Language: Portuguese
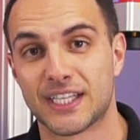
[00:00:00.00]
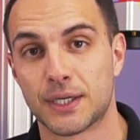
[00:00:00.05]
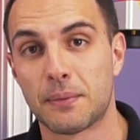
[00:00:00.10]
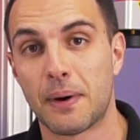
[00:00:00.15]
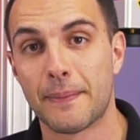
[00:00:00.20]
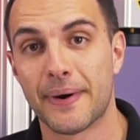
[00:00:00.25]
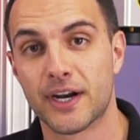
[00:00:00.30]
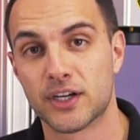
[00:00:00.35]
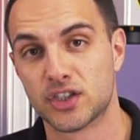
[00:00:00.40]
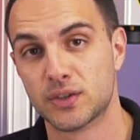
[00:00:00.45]
têm
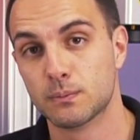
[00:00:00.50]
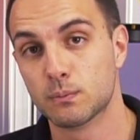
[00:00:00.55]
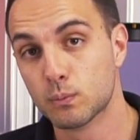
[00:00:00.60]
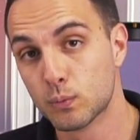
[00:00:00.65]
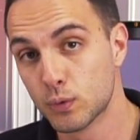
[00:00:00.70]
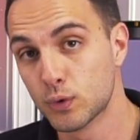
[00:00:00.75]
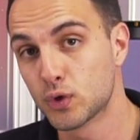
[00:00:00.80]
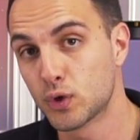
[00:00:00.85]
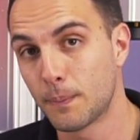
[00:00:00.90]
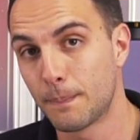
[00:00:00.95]
uma margem
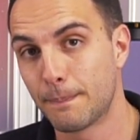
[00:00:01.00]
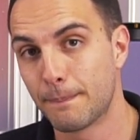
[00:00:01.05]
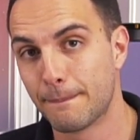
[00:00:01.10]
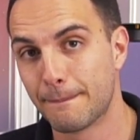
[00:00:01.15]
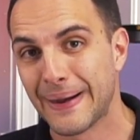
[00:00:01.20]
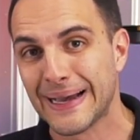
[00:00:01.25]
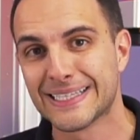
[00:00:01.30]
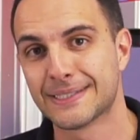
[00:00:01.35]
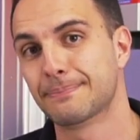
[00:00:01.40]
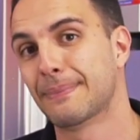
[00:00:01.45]
muito
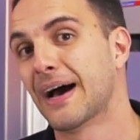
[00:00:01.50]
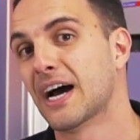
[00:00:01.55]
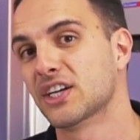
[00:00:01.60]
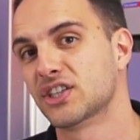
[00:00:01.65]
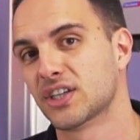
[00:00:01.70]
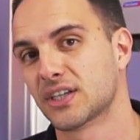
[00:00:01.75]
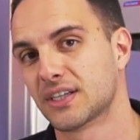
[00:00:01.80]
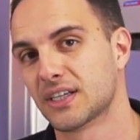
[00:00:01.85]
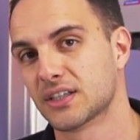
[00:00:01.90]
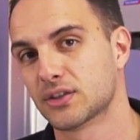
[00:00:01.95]
mais
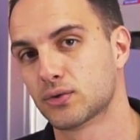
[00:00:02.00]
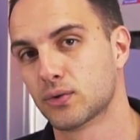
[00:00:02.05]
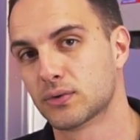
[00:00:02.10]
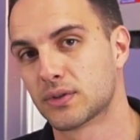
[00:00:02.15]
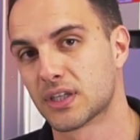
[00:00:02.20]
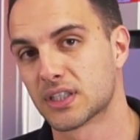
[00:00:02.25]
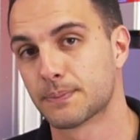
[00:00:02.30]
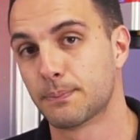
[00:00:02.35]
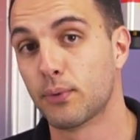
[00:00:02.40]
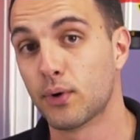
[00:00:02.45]
baixa que as
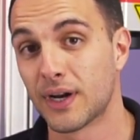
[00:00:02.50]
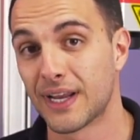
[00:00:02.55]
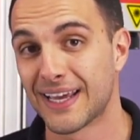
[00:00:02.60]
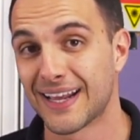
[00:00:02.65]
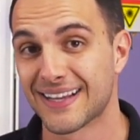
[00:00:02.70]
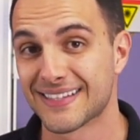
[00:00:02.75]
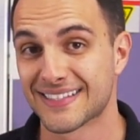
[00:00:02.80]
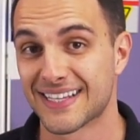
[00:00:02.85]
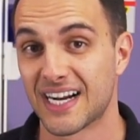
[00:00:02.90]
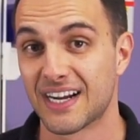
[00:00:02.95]
outras, porém
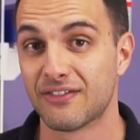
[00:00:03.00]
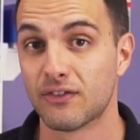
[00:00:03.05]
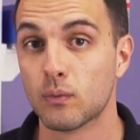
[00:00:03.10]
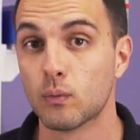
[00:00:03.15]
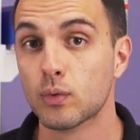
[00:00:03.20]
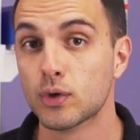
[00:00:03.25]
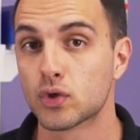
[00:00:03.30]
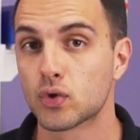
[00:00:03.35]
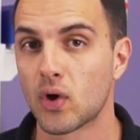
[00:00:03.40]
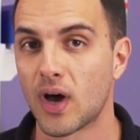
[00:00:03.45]
elas gravam
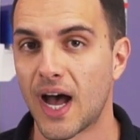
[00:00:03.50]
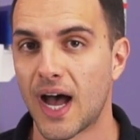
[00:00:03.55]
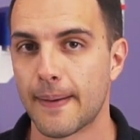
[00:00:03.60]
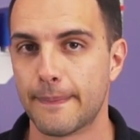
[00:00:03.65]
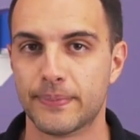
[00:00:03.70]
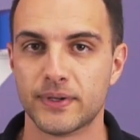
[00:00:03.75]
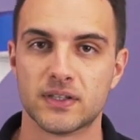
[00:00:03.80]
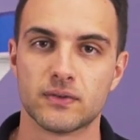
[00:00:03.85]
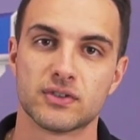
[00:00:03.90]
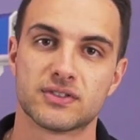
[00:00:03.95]
muito
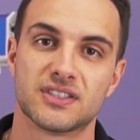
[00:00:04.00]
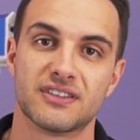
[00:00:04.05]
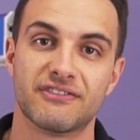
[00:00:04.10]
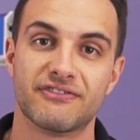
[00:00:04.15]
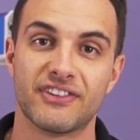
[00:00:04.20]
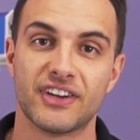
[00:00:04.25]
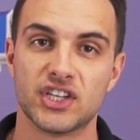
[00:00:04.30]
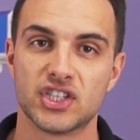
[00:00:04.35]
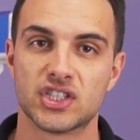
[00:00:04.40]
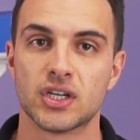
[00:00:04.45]
rápido e você
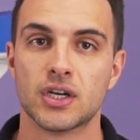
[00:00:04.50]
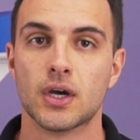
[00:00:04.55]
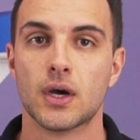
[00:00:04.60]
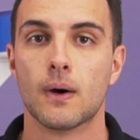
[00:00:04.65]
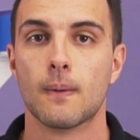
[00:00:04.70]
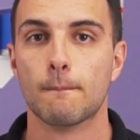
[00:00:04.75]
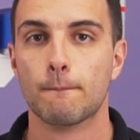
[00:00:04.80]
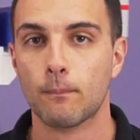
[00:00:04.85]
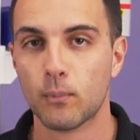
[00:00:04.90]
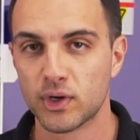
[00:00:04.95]
vende
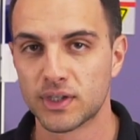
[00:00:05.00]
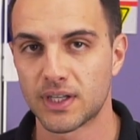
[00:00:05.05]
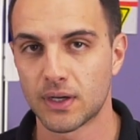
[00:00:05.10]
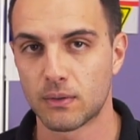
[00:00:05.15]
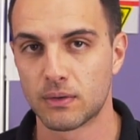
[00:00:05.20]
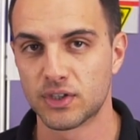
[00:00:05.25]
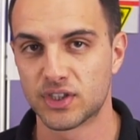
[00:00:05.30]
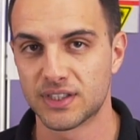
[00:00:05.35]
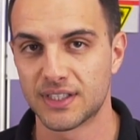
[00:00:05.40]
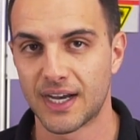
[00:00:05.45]
muita
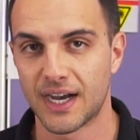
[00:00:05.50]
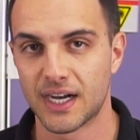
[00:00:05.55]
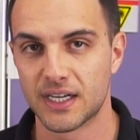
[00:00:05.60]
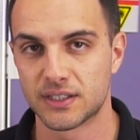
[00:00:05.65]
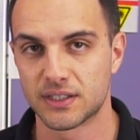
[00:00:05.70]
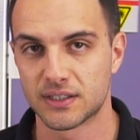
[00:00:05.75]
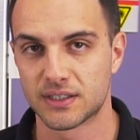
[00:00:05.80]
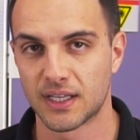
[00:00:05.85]
quantidade,